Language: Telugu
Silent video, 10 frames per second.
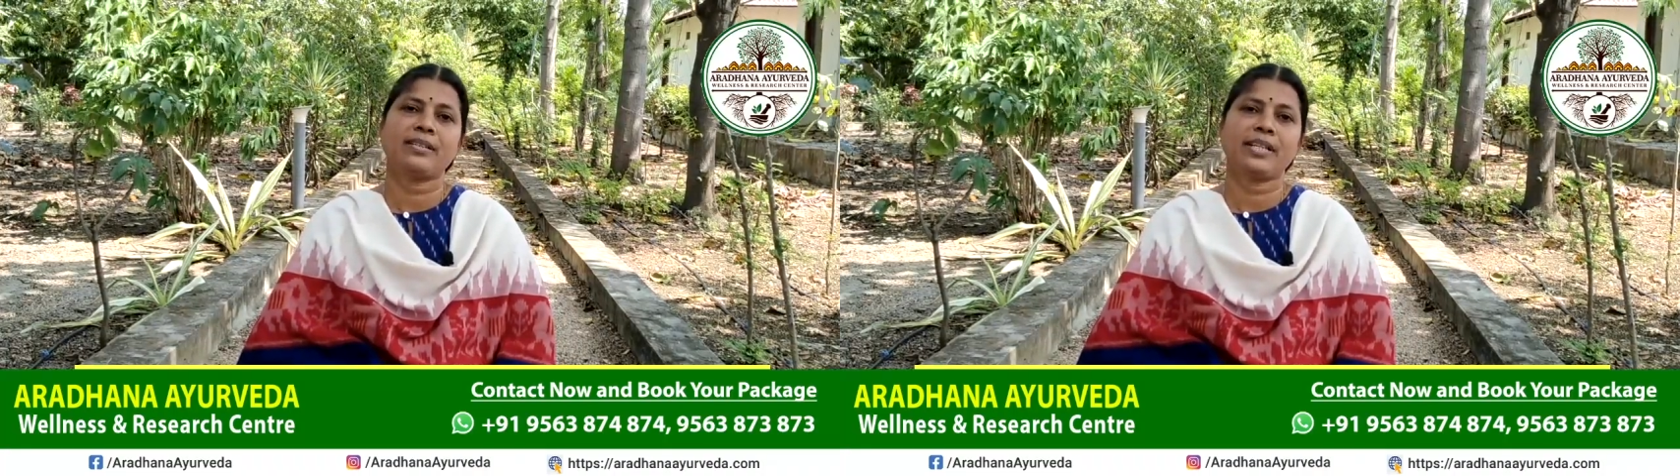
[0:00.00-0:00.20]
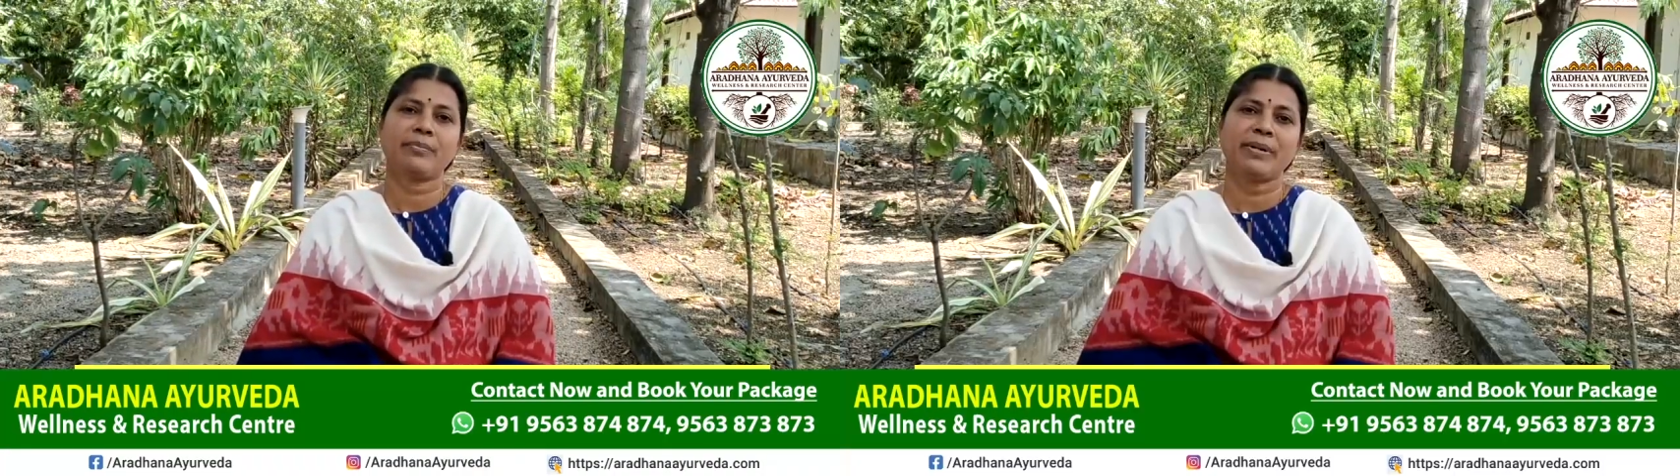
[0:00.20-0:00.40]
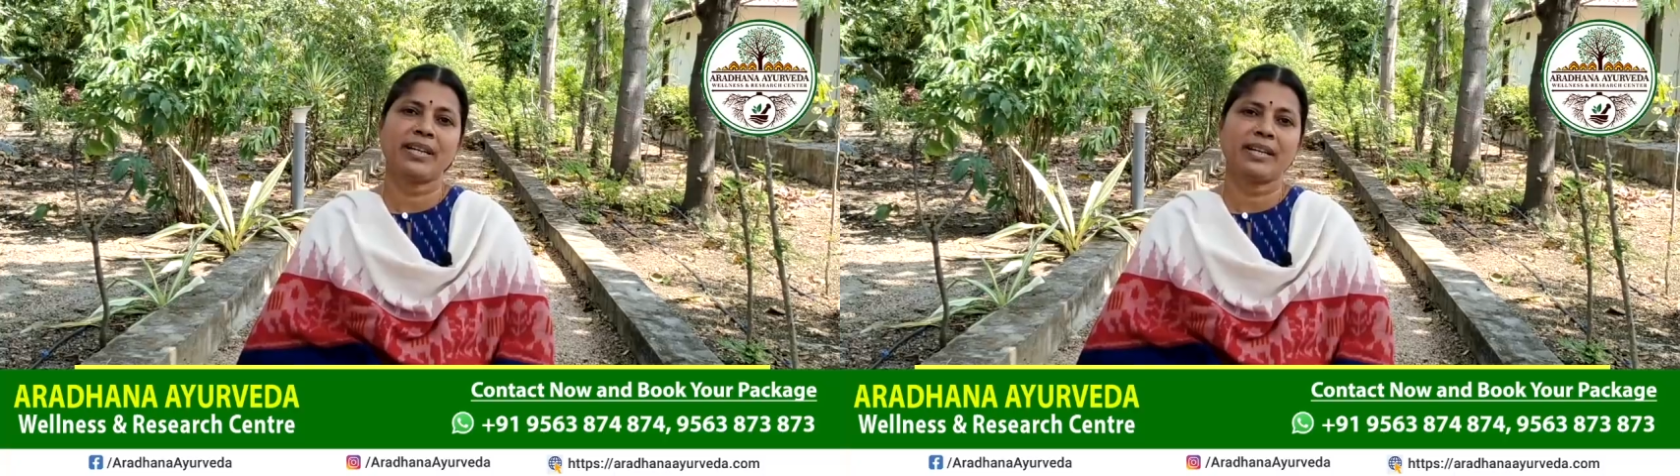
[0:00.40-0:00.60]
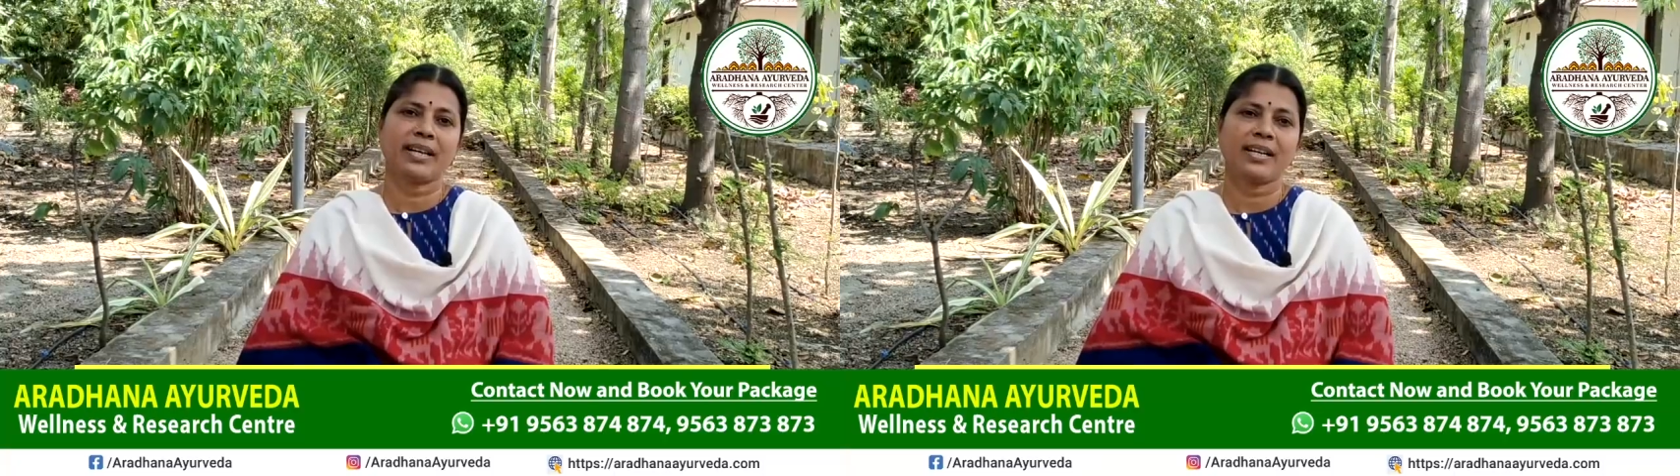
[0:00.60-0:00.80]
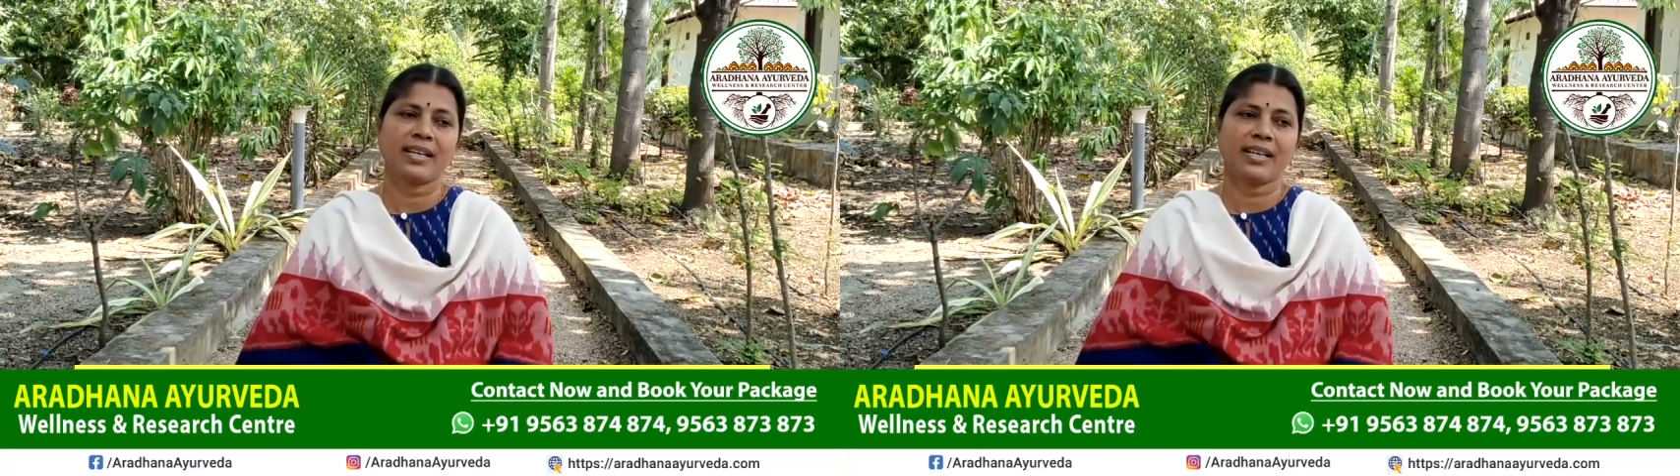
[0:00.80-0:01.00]
ట్రీట్మెంట్
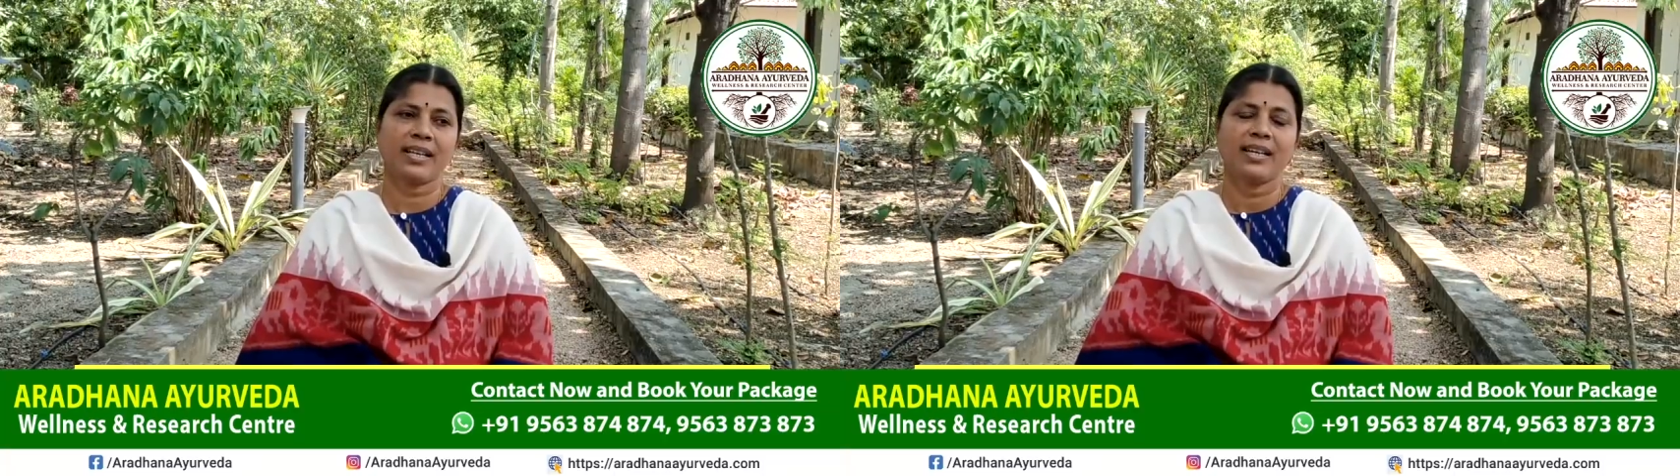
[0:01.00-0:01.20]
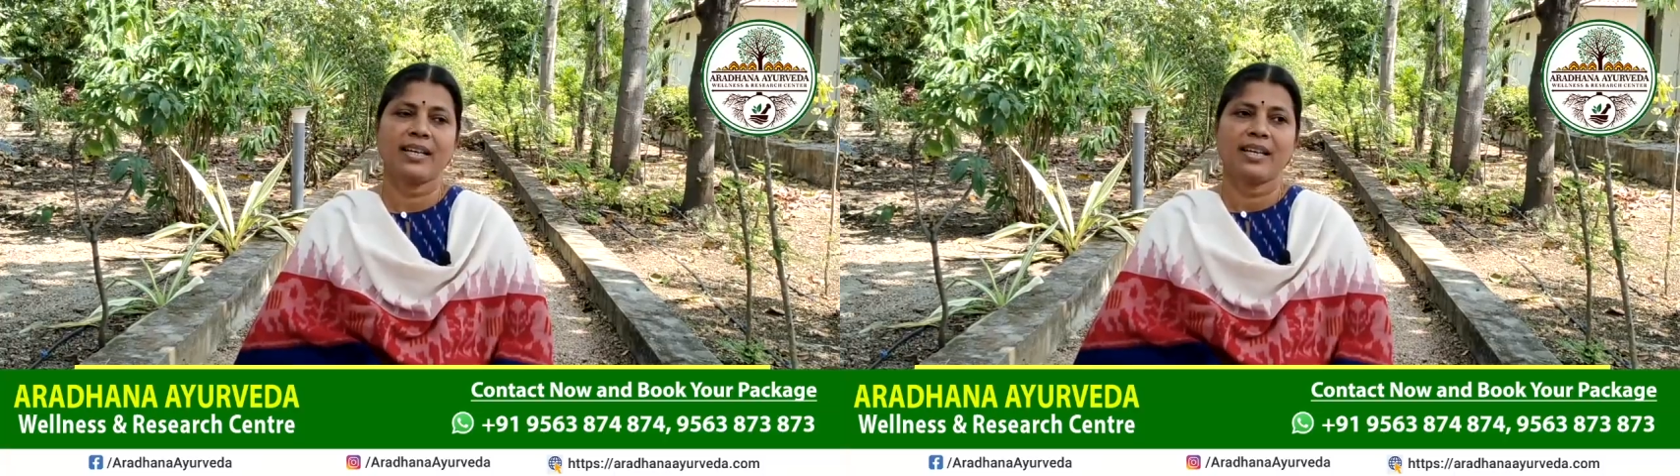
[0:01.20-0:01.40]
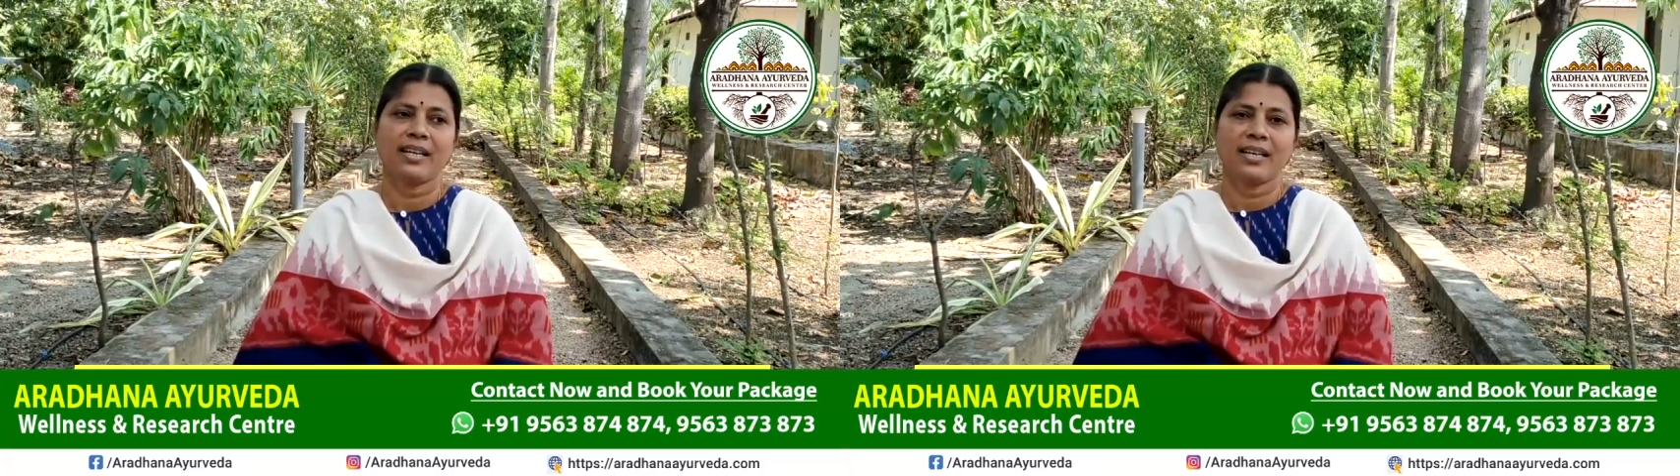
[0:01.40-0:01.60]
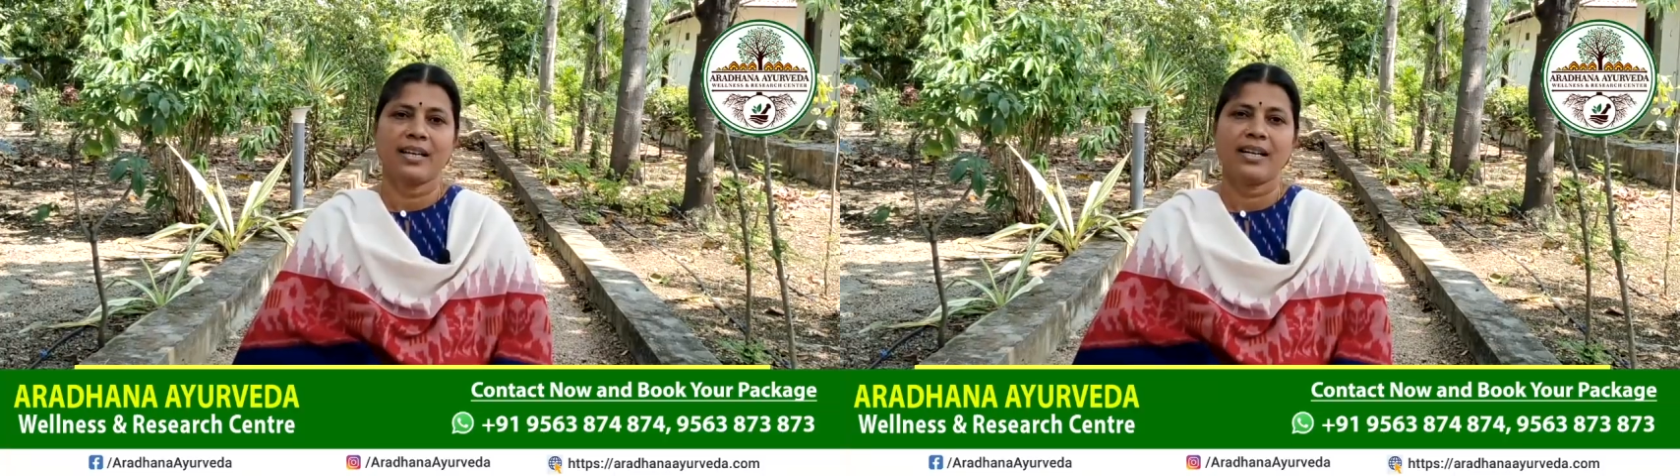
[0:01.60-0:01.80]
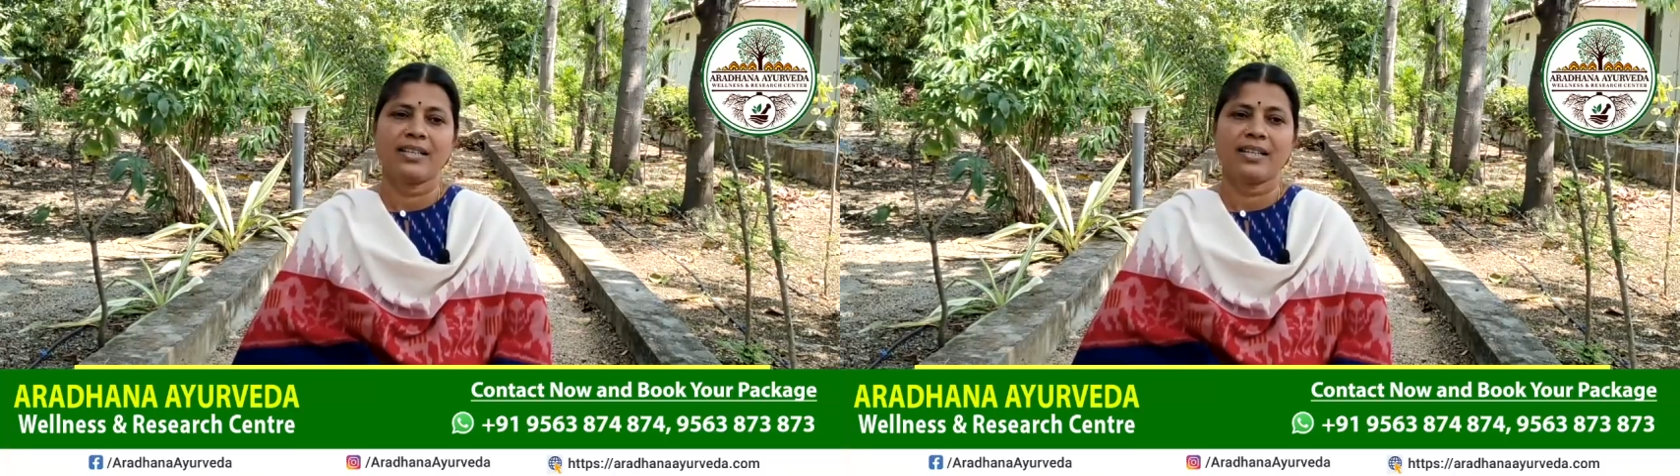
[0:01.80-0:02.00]
కానీ
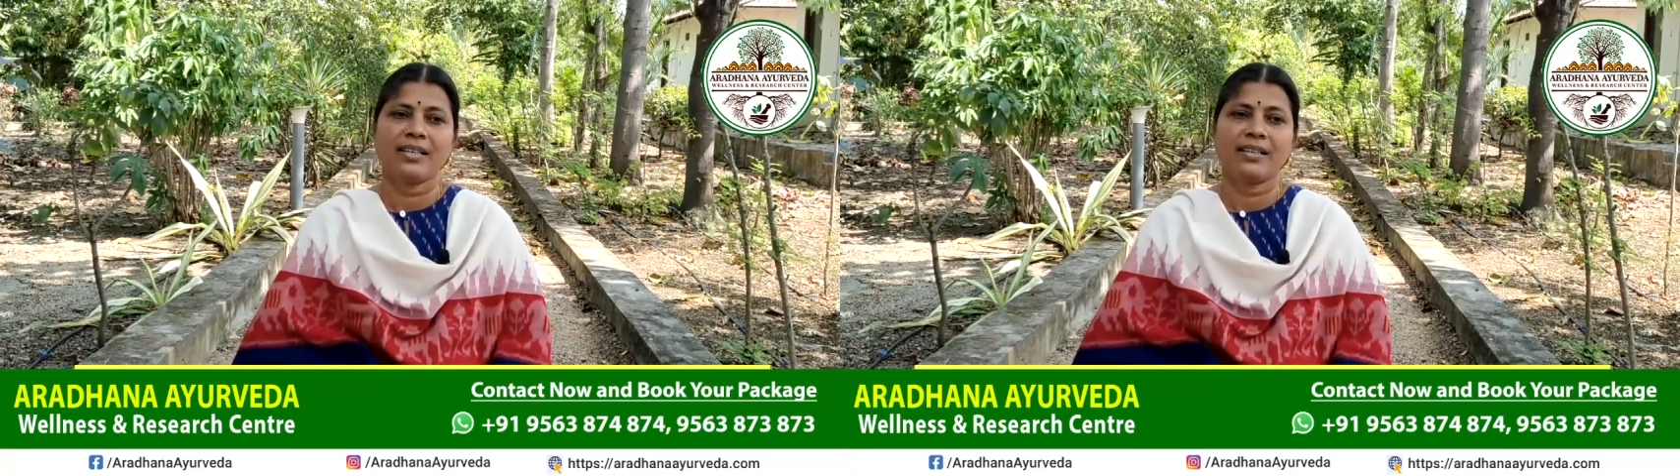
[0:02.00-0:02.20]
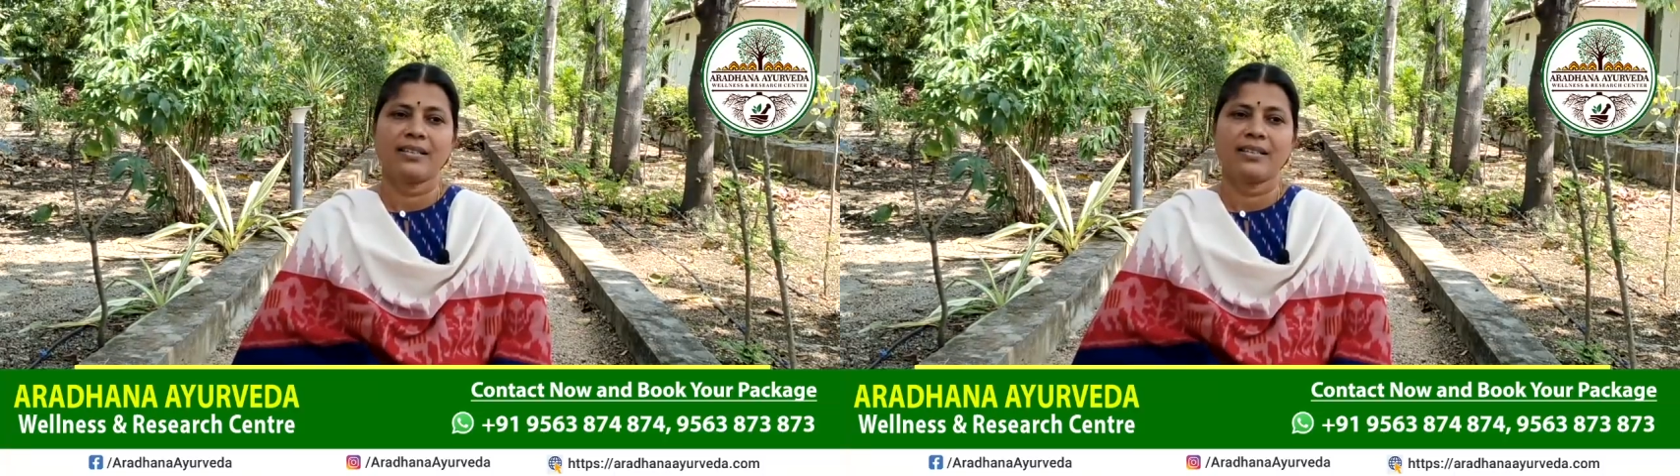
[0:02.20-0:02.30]
అది